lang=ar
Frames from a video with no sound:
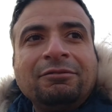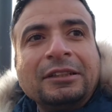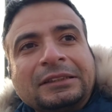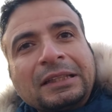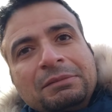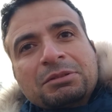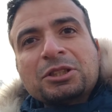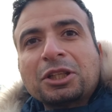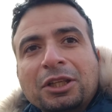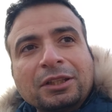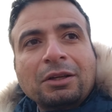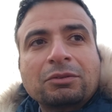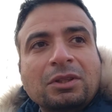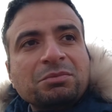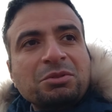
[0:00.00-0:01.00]
فتمشي
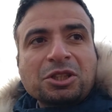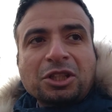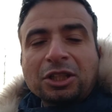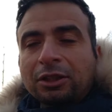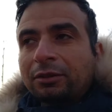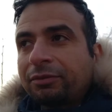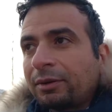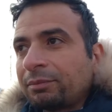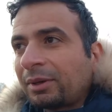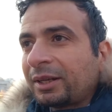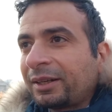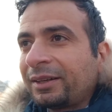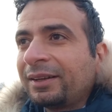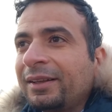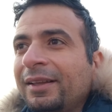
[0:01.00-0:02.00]
كده وتمشي كده
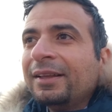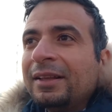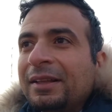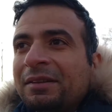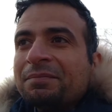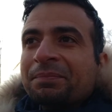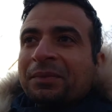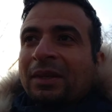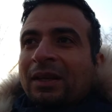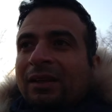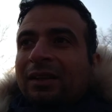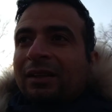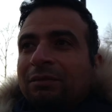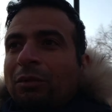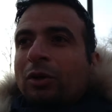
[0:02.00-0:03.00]
فما
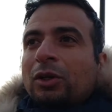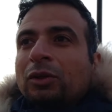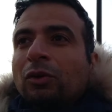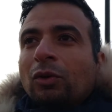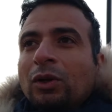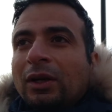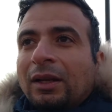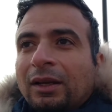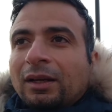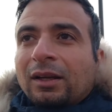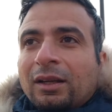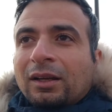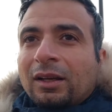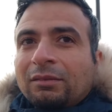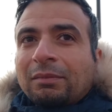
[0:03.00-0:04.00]
ممكن نقول
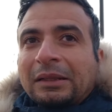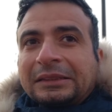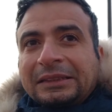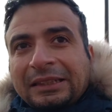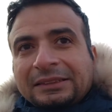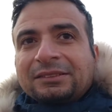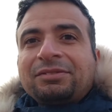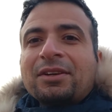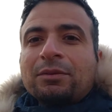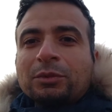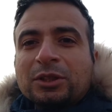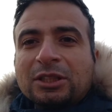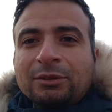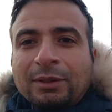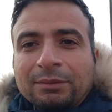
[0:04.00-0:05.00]
آه، المدينه دي فيها
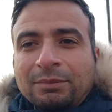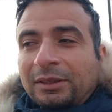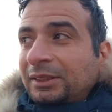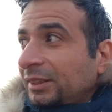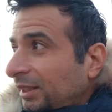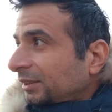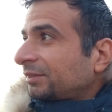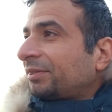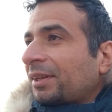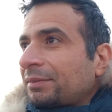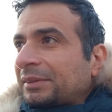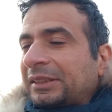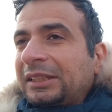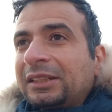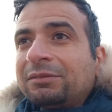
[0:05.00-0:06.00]
مسلمين المدينه دي
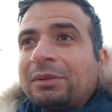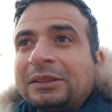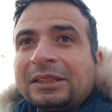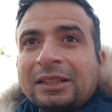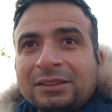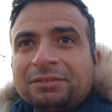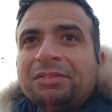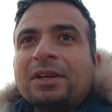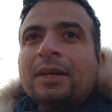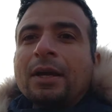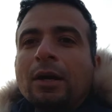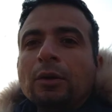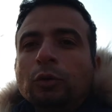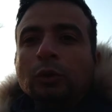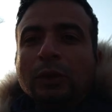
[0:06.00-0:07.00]
فيها مسيحيين المدينه دي فيها
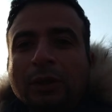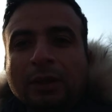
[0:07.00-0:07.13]
يهود